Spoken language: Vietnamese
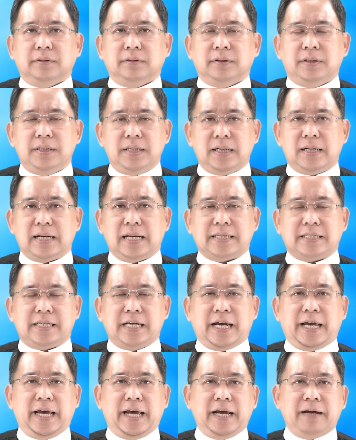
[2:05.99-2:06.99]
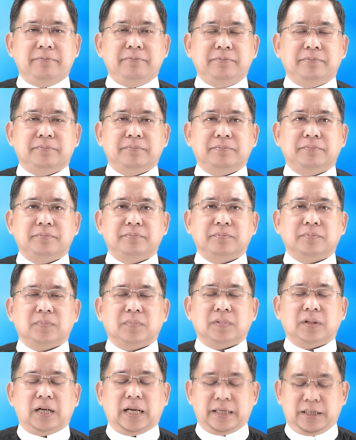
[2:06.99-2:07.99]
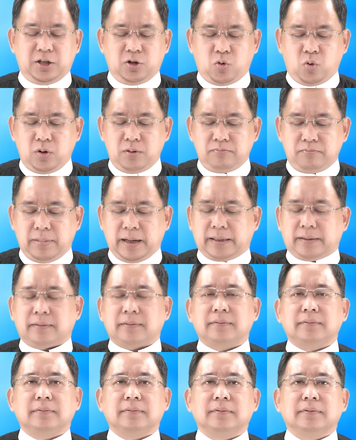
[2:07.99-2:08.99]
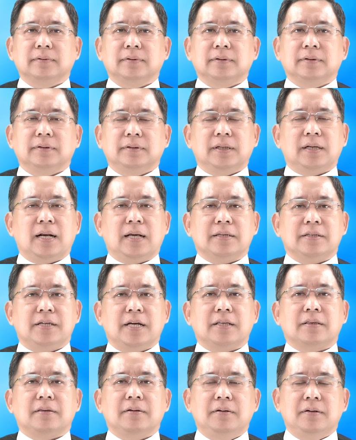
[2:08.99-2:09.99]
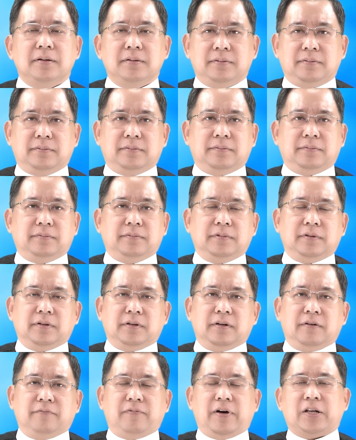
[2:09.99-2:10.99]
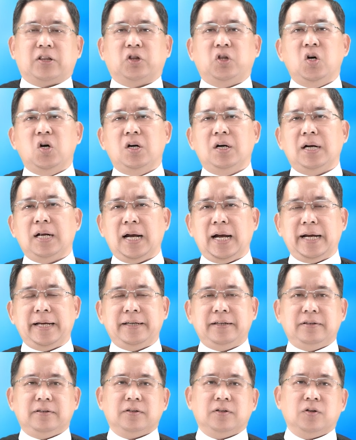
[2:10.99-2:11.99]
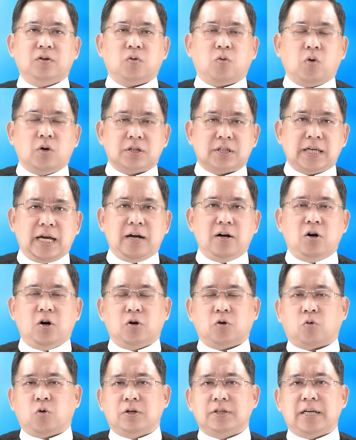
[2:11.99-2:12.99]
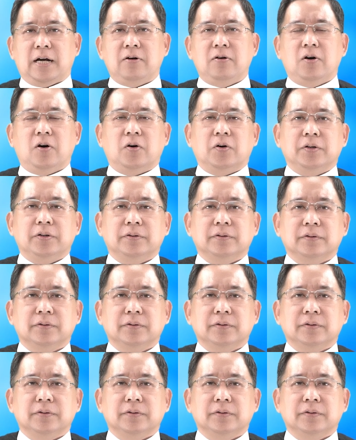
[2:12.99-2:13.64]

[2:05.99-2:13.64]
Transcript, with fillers: Thứ nhất là trẻ em là những khuôn mặt rất là dễ thương và tương lai của xã hội của giáo hội